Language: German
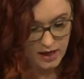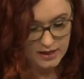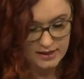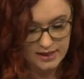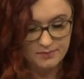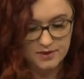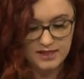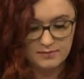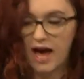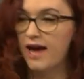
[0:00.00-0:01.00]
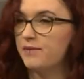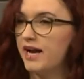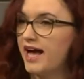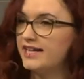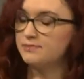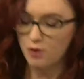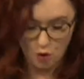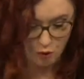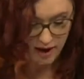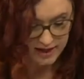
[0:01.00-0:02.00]
Sie nimmt nicht einmal als
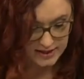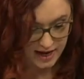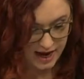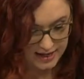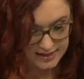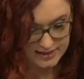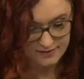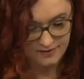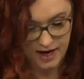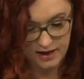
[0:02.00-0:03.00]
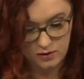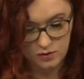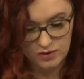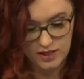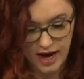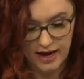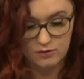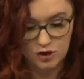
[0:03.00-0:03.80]
Beobachter an diesen Verhandlungen teil